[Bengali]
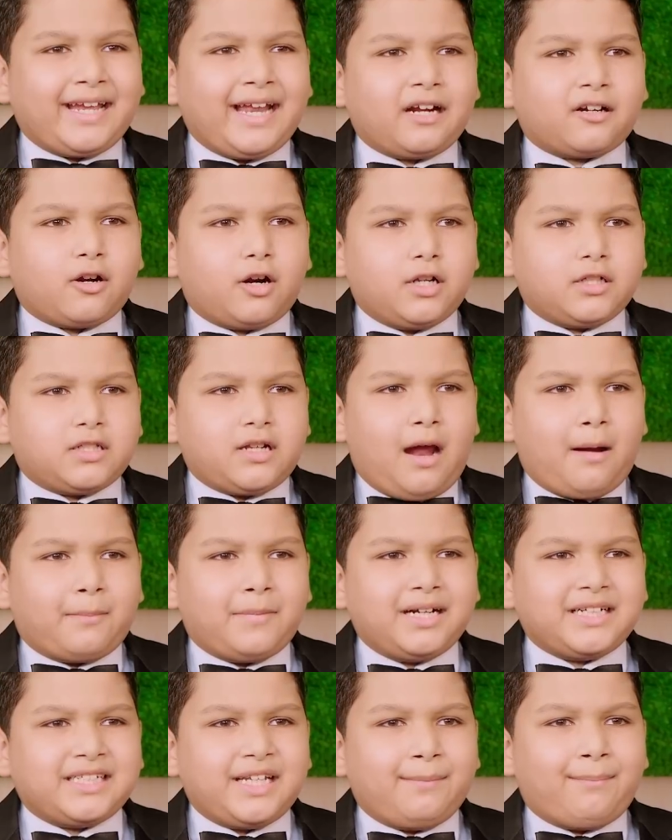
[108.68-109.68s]
কেয়ার করার জন্য
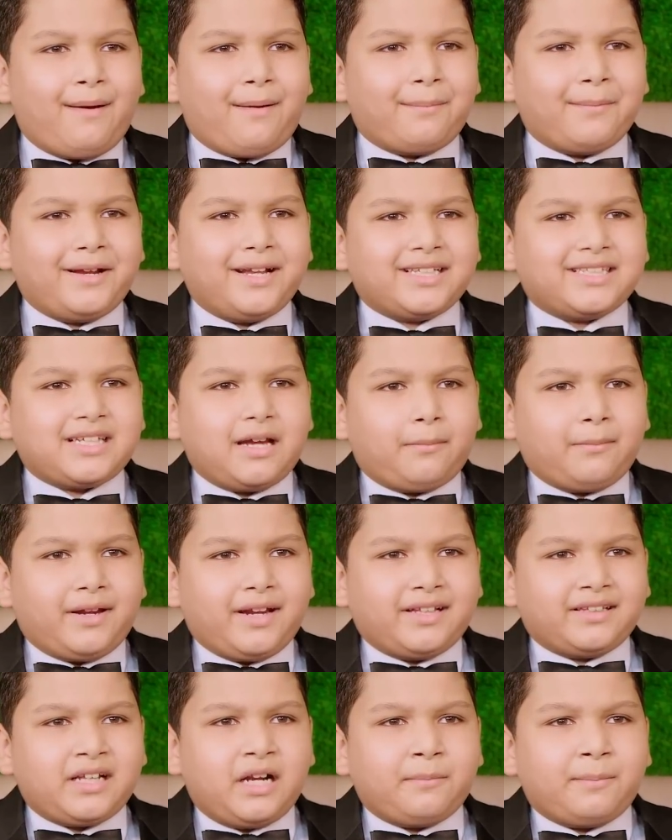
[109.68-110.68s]
আমার যেভাবে ইচ্ছা আমি
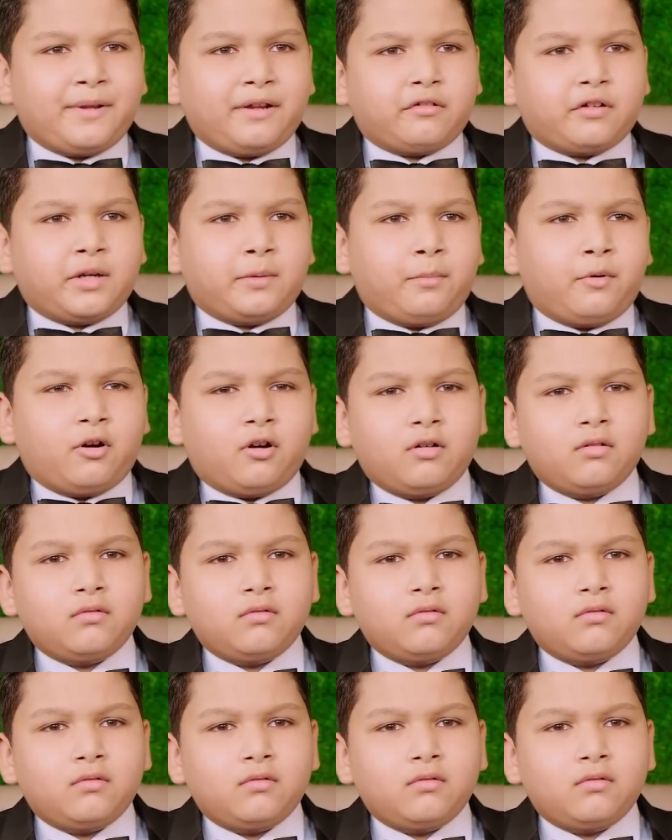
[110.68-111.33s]
ইন্টারভিউ নিব